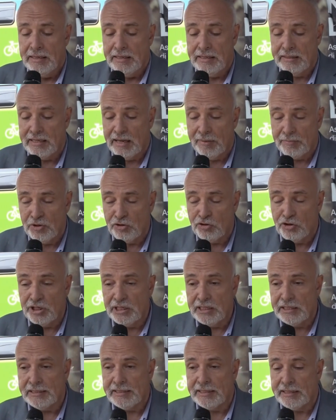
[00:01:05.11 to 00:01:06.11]
eh, di
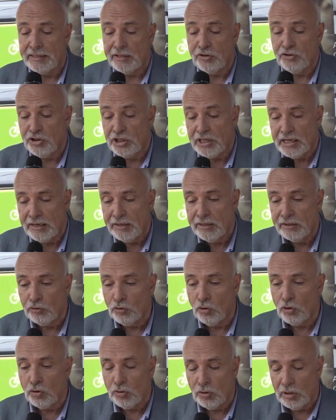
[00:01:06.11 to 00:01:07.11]
amicizie che girano
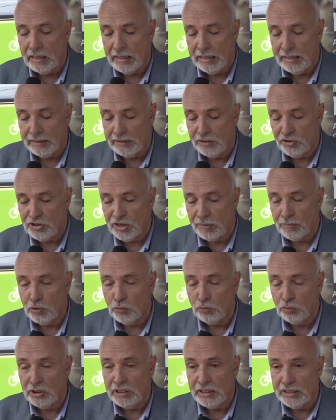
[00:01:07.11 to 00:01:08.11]
intorno al, diciamo,
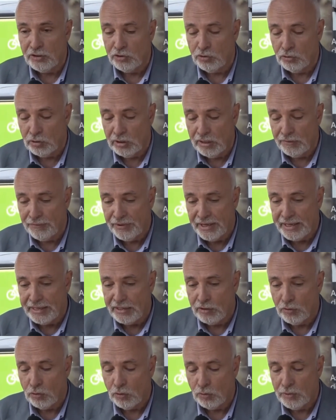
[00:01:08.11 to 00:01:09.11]
all'utilizzo del
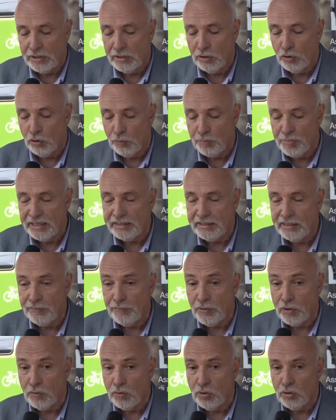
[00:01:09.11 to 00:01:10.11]
veicolo. Quindi
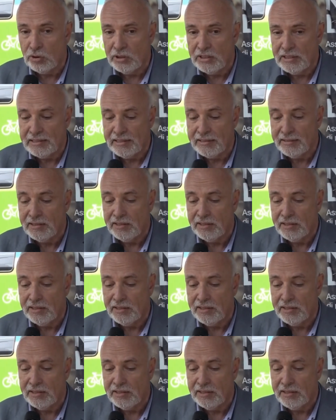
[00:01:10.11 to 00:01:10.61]
l'obiettivo è quello di